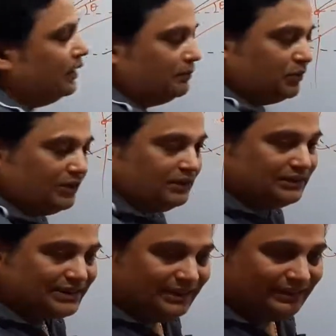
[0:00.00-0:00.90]
हम लोग
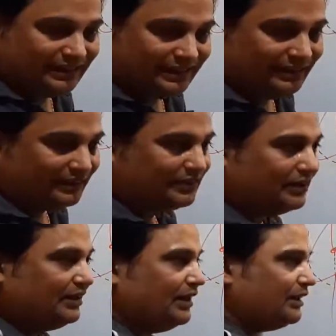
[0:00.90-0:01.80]
इंस्टेंटेनियस
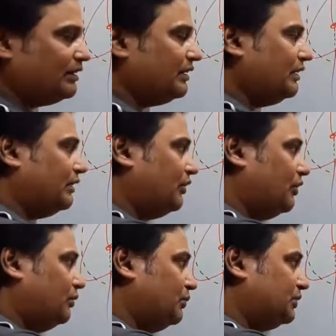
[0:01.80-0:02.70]
यानी एक
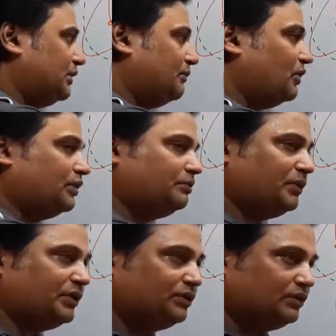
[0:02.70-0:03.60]
ऑलमोस्ट अबाउट एक
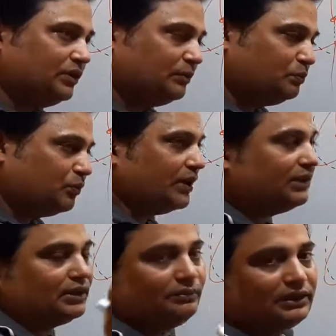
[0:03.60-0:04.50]
पर्टिकुलर
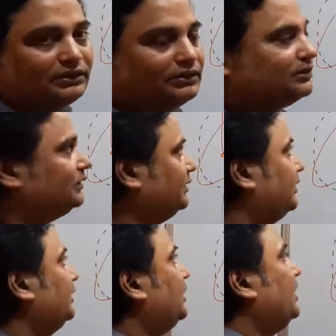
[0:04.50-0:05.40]
पॉइंट की बात कर सकते
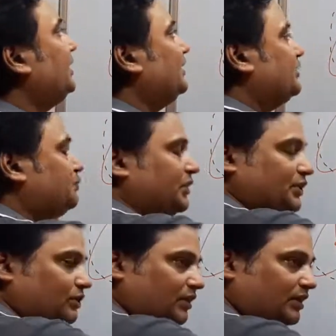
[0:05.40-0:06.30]
हैं कि इस
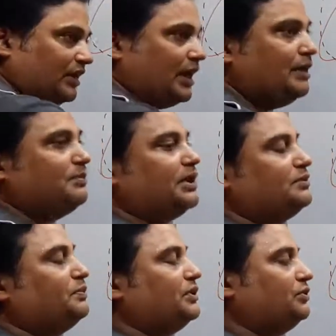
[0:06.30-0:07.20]
पर्टिकुलर टाइम या इस
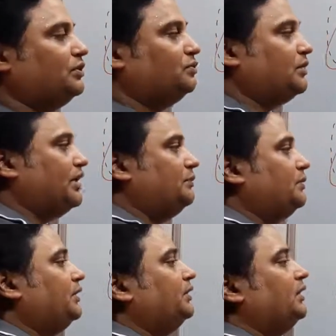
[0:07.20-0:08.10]
पर्टिकुलर पॉइंट
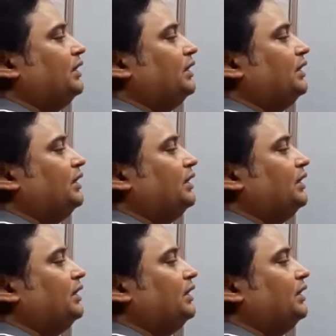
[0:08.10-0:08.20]
पर